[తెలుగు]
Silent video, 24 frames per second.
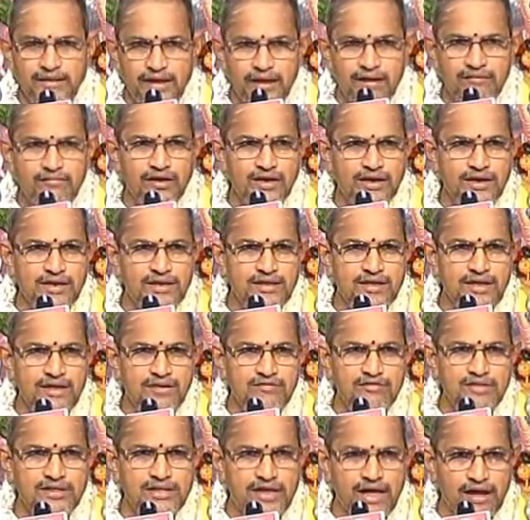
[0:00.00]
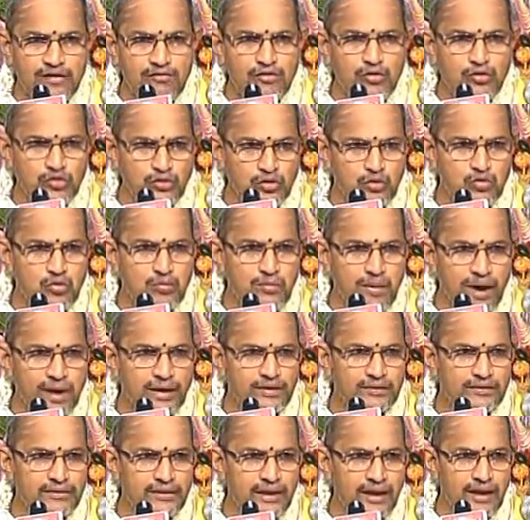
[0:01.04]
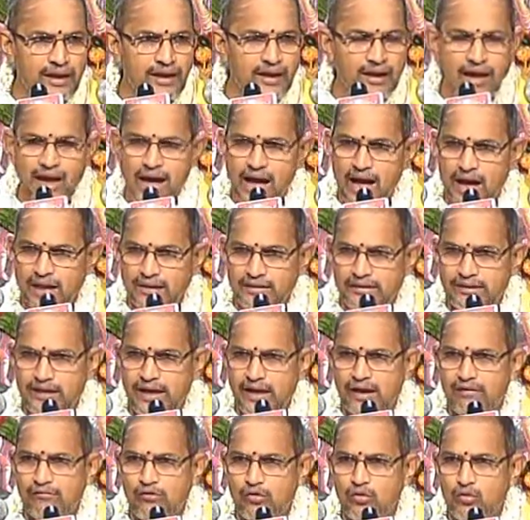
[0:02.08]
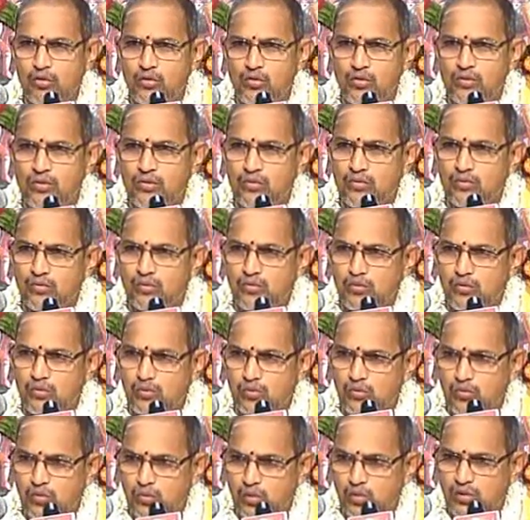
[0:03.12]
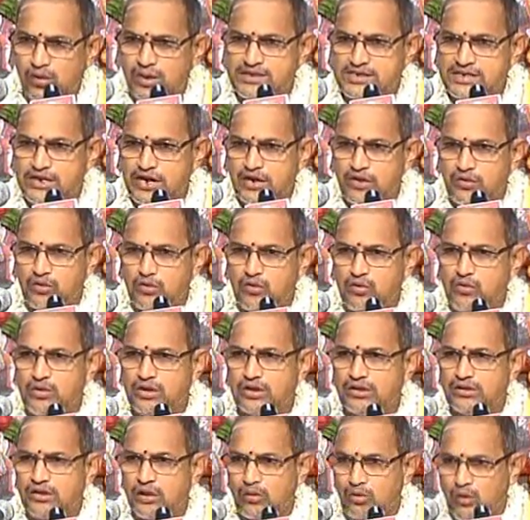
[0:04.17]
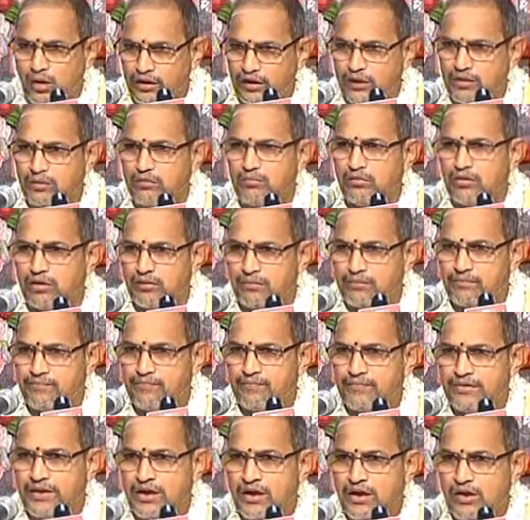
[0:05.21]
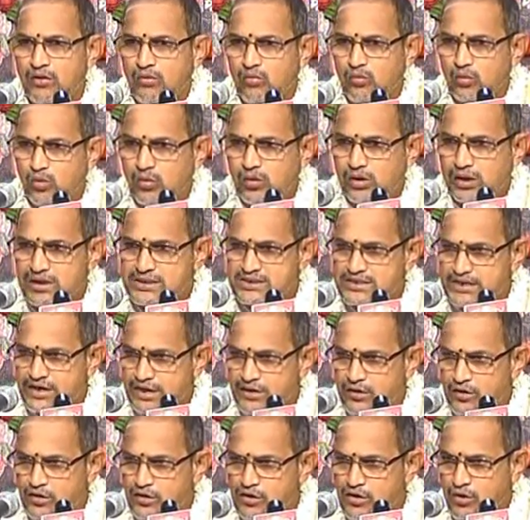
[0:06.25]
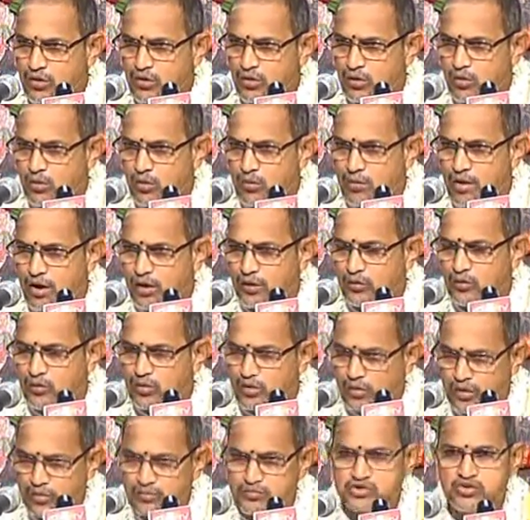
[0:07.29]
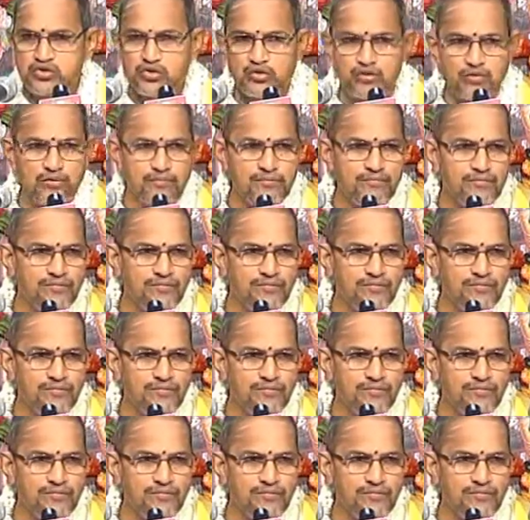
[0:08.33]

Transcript: దేవకీదేవి దేవకుని కుమార్తె ఆ దేవకుడు ఉగ్రసేనుడు ఇద్దరు అన్నదమ్ములు ఉగ్రసేనుని యొక్క కుమారుడు కంసుడు